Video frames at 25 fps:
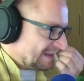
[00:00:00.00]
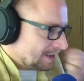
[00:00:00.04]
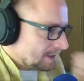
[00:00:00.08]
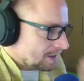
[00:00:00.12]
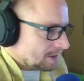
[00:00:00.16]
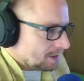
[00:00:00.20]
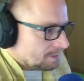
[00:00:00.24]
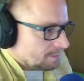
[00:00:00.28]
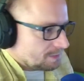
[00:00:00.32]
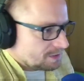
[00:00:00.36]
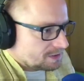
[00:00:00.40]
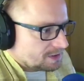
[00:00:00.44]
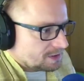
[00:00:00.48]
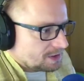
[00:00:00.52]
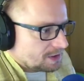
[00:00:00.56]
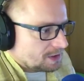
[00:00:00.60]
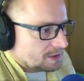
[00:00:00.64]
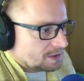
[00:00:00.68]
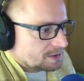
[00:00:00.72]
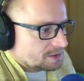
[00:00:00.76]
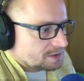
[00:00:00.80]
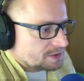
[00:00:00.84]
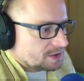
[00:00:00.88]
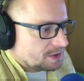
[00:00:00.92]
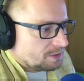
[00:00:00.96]

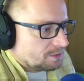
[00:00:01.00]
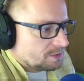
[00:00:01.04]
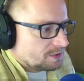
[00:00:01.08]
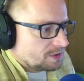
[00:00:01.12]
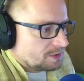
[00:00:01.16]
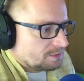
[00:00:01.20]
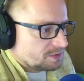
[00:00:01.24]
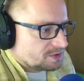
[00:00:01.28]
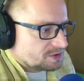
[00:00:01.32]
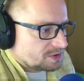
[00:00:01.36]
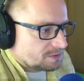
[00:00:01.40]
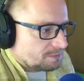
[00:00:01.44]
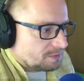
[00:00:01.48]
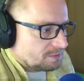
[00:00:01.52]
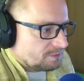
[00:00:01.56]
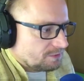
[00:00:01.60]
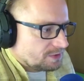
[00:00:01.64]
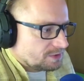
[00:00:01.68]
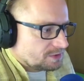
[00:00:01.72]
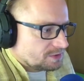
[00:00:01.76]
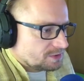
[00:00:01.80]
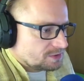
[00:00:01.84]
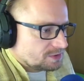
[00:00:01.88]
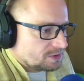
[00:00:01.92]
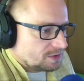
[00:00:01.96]
Materialne ciało nie może
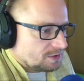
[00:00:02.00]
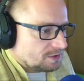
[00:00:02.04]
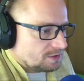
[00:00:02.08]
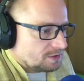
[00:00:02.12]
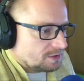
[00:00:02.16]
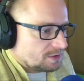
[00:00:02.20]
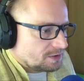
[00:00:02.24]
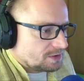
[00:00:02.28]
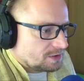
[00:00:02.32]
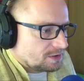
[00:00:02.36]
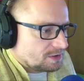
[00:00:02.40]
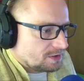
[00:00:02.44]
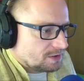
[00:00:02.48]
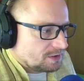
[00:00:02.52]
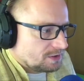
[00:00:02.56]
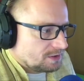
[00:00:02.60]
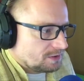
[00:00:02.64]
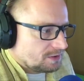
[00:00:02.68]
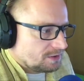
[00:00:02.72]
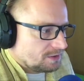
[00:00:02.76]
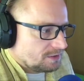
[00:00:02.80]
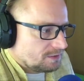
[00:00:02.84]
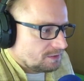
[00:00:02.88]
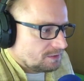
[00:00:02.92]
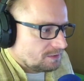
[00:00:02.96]
powiedzieć och,
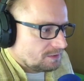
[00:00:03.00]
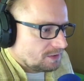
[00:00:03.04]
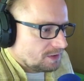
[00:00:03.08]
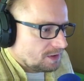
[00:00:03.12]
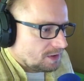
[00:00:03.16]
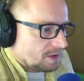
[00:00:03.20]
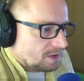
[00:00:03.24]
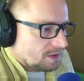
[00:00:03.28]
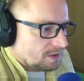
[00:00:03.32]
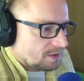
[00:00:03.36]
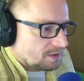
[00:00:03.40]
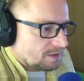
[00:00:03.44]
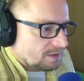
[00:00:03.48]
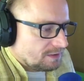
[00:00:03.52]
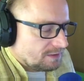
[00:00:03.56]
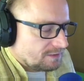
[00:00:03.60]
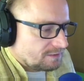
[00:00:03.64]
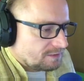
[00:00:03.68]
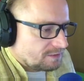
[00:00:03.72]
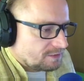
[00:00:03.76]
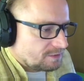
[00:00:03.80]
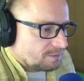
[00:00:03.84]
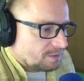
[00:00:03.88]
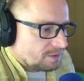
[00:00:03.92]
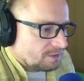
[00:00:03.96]
ty
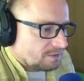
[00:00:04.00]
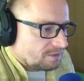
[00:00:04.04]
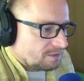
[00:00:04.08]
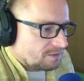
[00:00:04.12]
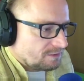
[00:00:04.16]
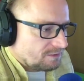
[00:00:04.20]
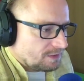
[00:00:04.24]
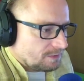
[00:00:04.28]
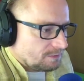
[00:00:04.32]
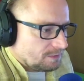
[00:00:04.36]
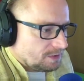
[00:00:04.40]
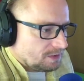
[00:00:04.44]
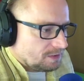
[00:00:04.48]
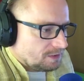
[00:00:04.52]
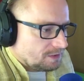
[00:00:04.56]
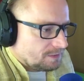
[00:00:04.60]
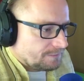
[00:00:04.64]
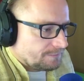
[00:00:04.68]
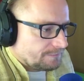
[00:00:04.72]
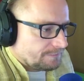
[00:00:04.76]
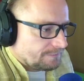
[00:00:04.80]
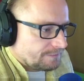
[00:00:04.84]
jesteś moją swamini.